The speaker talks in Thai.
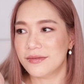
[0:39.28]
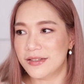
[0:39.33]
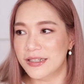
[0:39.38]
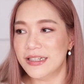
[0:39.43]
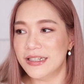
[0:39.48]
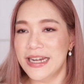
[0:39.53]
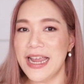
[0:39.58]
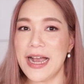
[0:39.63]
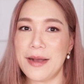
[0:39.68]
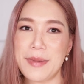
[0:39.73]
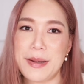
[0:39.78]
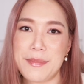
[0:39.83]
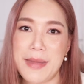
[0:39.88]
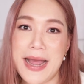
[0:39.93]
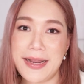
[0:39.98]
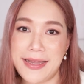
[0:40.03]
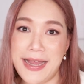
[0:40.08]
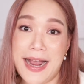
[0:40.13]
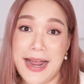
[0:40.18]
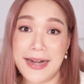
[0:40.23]
คือเรียกมัน
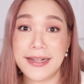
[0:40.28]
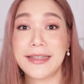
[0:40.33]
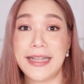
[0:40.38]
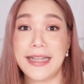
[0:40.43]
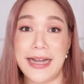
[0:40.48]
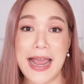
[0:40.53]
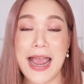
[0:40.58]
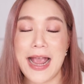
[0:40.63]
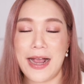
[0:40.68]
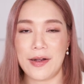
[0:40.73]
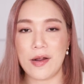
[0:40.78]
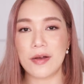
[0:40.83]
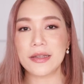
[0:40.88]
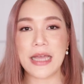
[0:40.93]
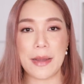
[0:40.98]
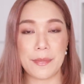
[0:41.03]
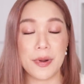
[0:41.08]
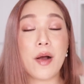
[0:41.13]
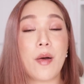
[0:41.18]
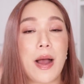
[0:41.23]
มาอย่างนั้นตั้งแต่แรกอะเนาะ
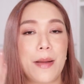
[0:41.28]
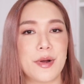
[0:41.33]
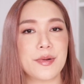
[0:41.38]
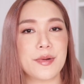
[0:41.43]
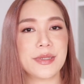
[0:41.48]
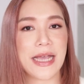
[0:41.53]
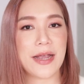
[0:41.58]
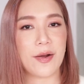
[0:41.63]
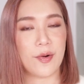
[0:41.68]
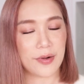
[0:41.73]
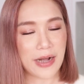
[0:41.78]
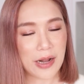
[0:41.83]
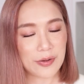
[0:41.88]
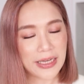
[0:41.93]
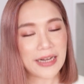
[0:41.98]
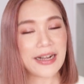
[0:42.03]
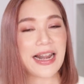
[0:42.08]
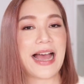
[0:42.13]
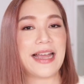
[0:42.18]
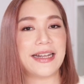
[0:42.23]
แต่เพื่อความเข้าใจของเรา
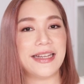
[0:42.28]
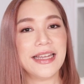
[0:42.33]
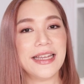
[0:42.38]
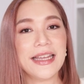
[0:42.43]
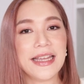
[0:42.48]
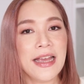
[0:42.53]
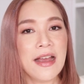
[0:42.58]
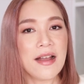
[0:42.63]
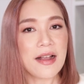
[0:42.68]
ทั้งหลายที่